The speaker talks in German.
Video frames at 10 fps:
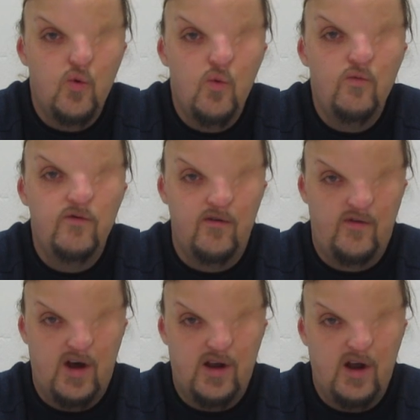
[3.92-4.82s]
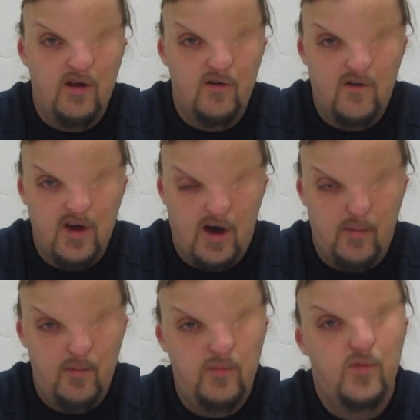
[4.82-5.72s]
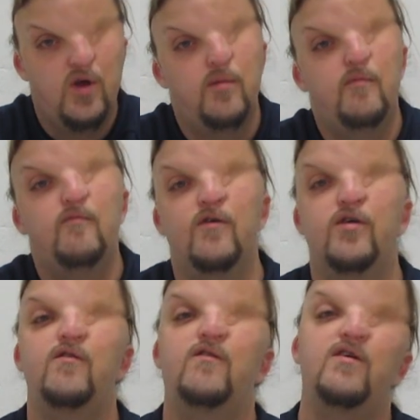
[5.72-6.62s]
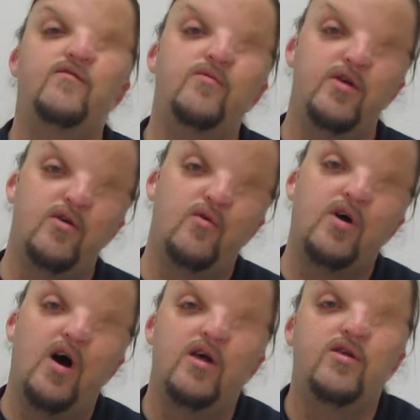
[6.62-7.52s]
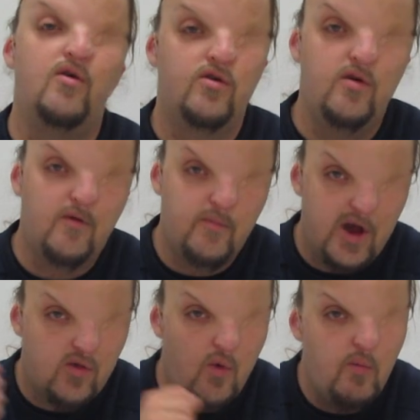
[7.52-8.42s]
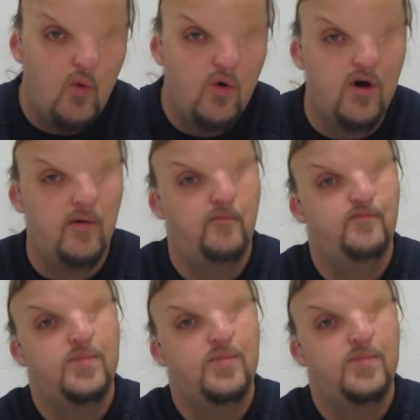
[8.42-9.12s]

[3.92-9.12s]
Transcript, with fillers: zu Wir werden alle sterben, dem Wissenschaftsvideocast aus dem Spektrumbunker.